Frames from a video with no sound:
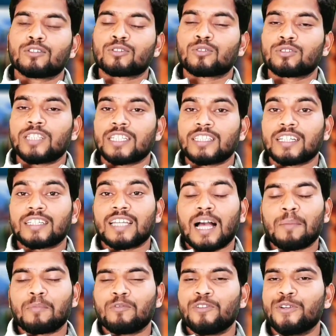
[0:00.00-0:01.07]
दोस्तों जैसा कि
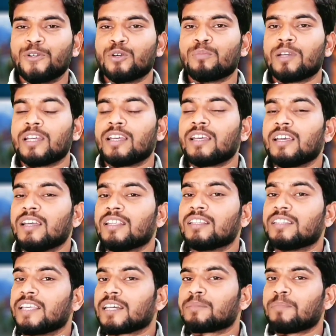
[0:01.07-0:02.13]
आप वीडियो में
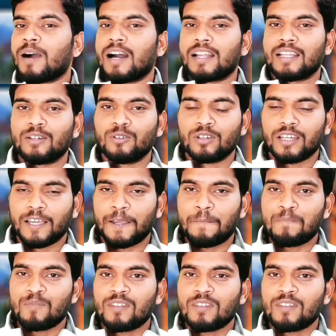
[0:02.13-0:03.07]
देख पा रहे होंगे